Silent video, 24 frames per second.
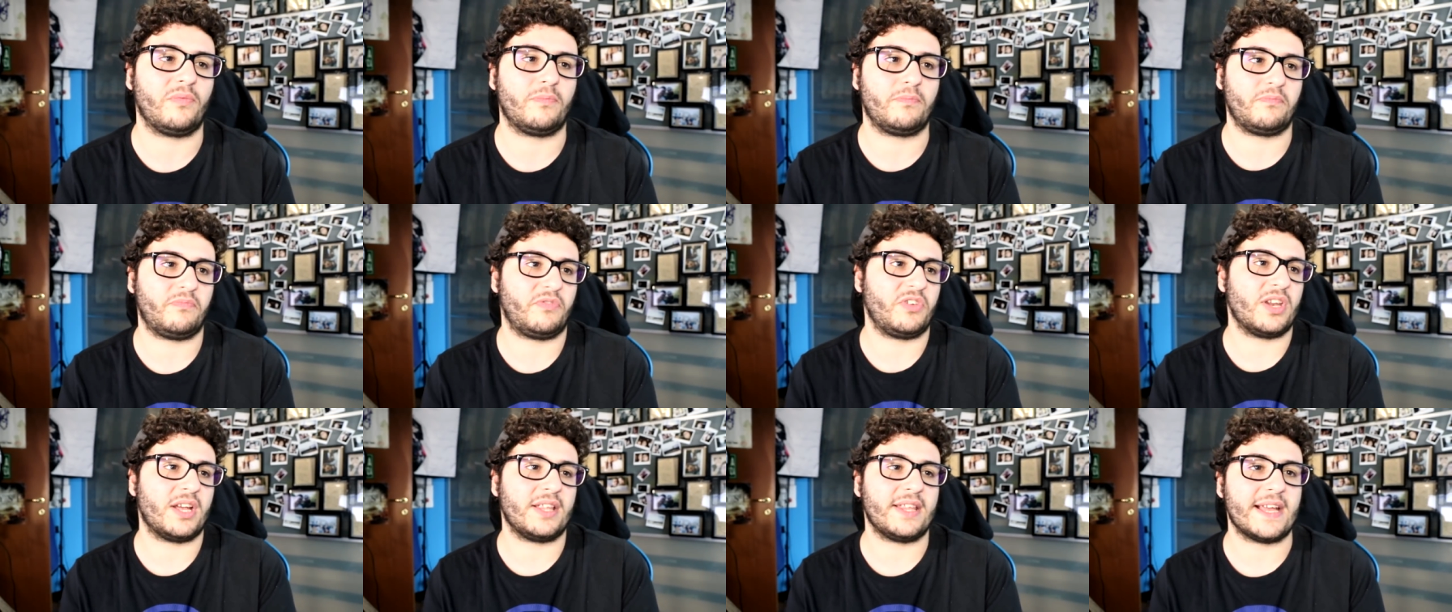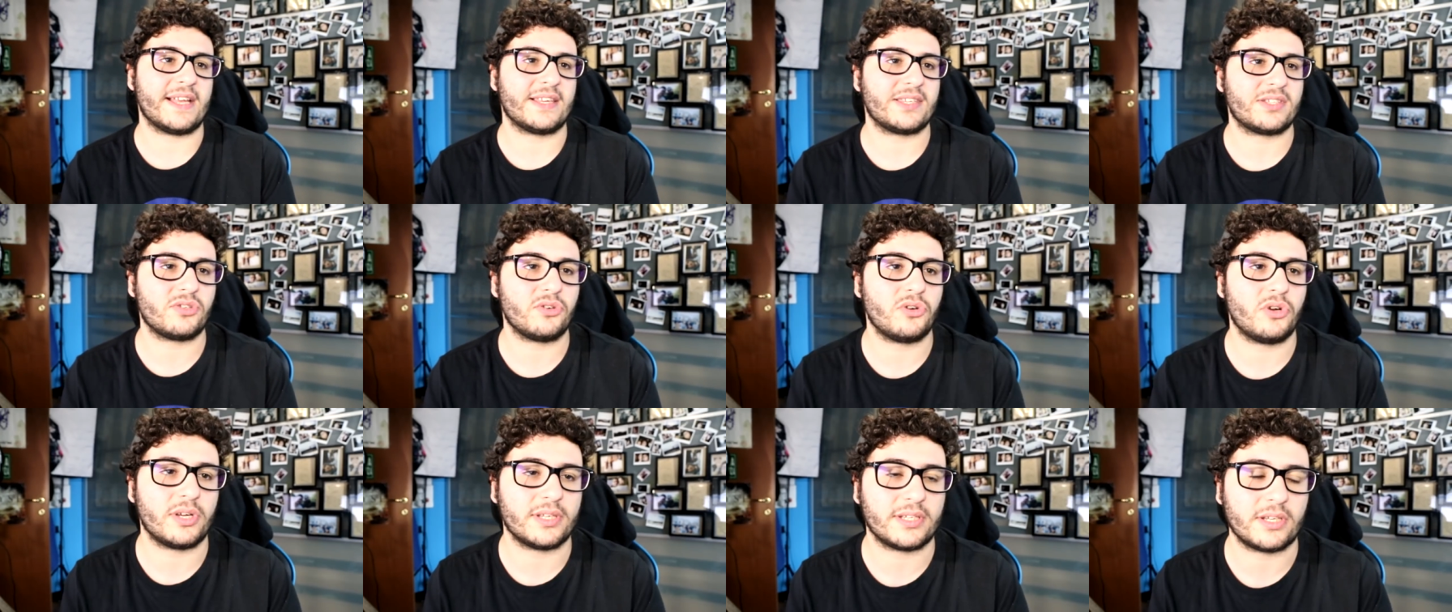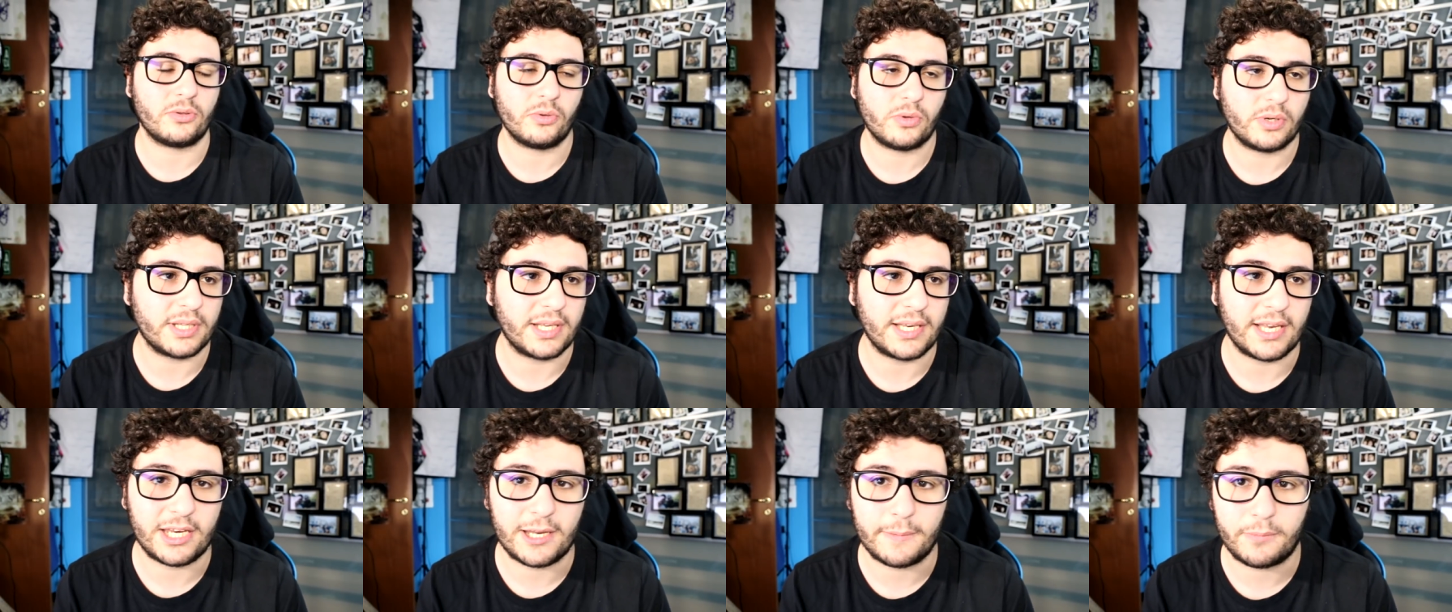Fino adesso è eh, stato uno
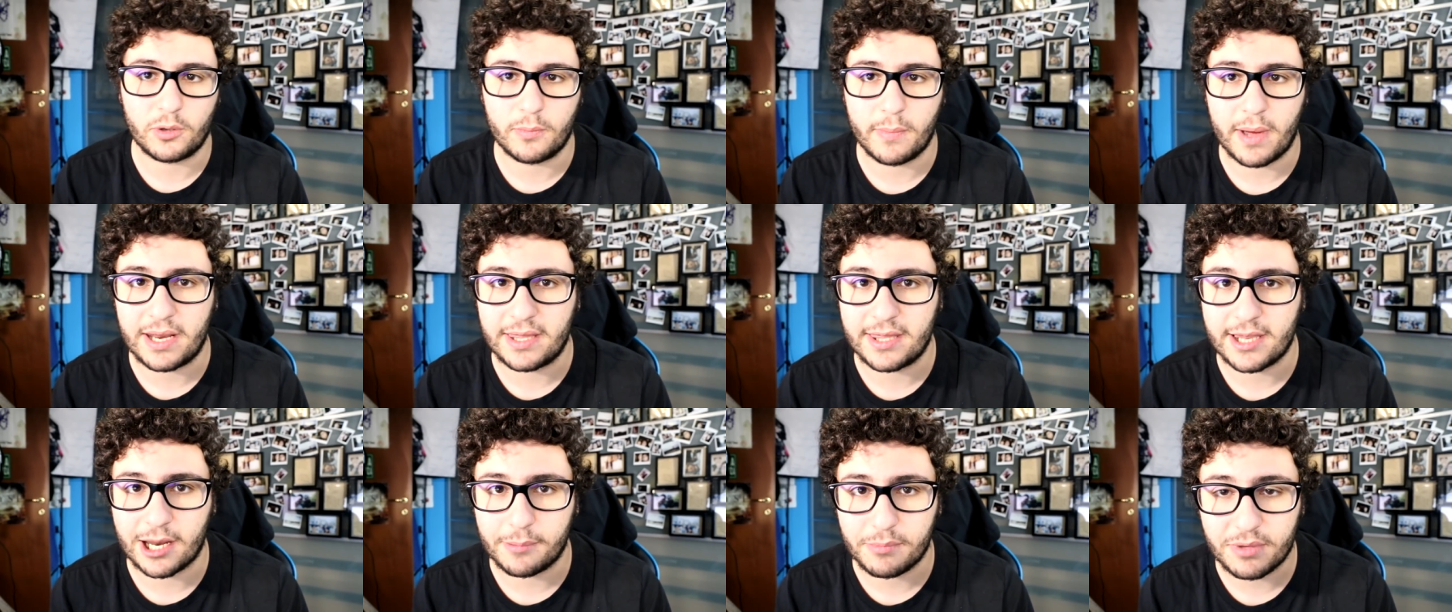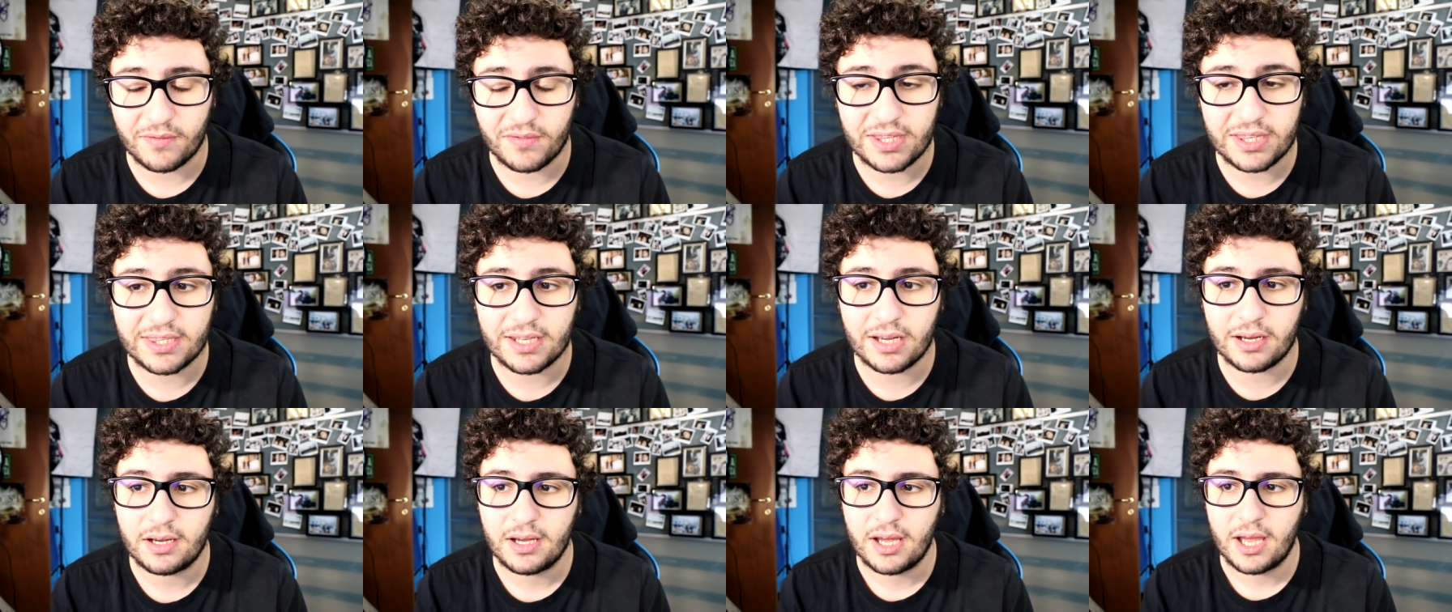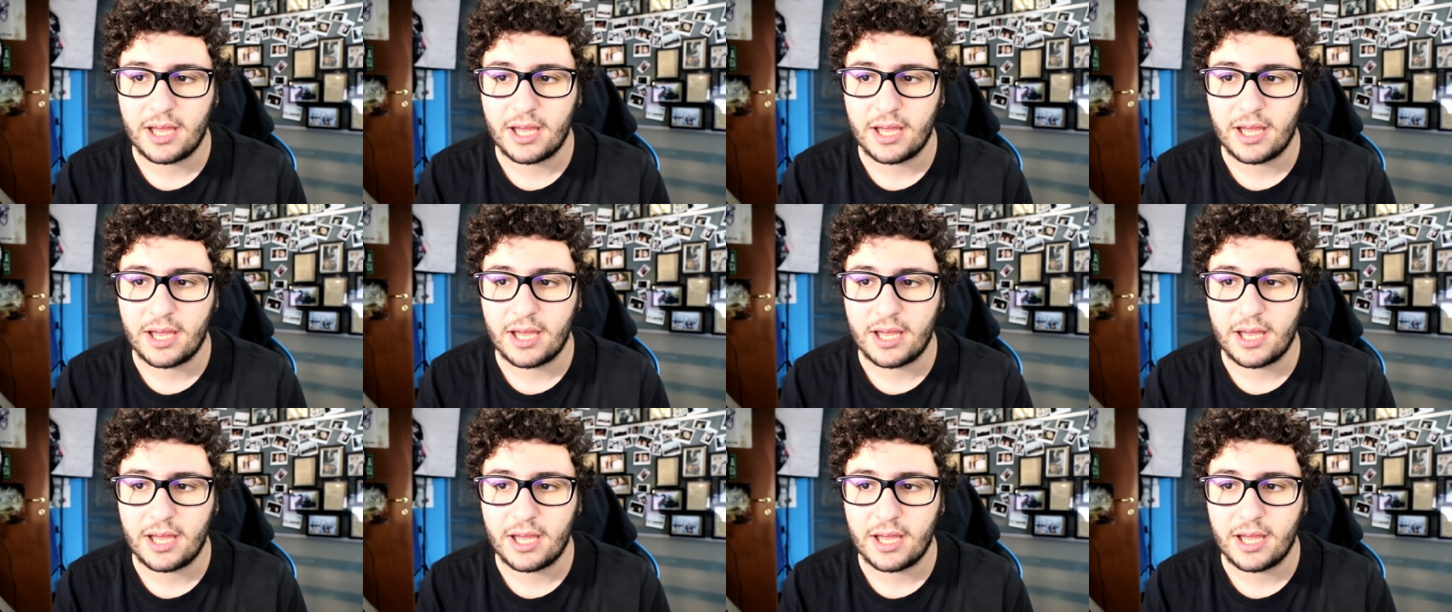degli anni più belli della mia vita,